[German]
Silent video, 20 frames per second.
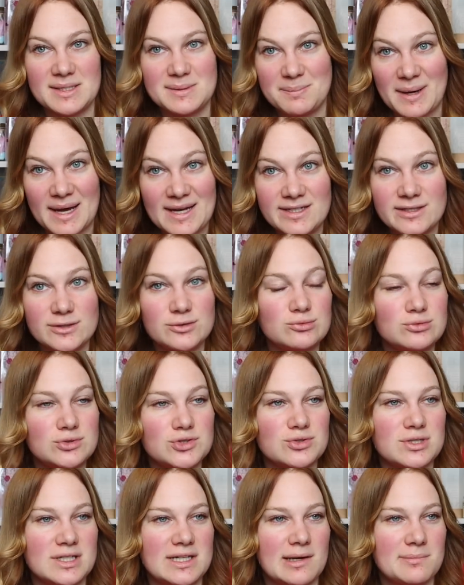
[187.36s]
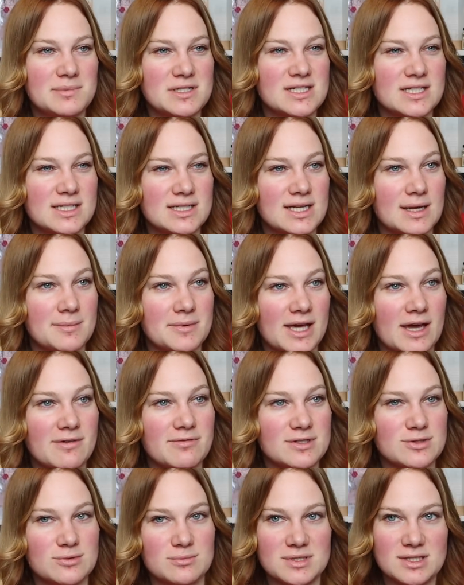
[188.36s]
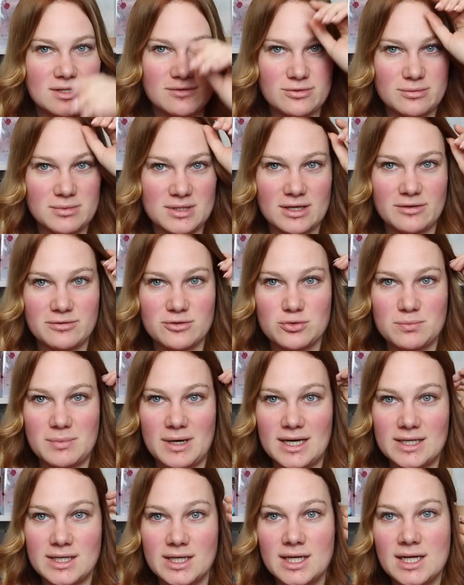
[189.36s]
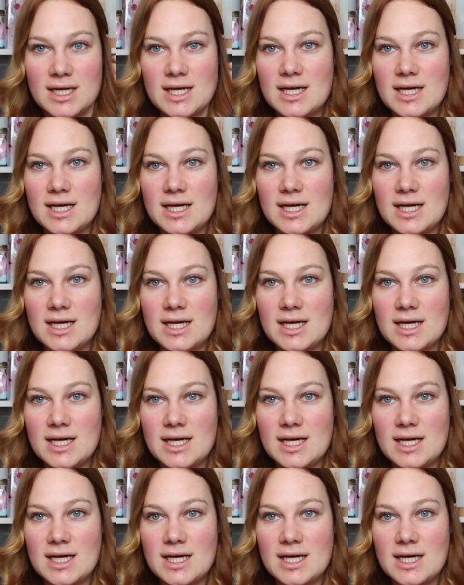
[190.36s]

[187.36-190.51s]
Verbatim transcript: ich beide gut und ich glaube, den dritten habe ich einfach so ein bisschen für mich aufgespart,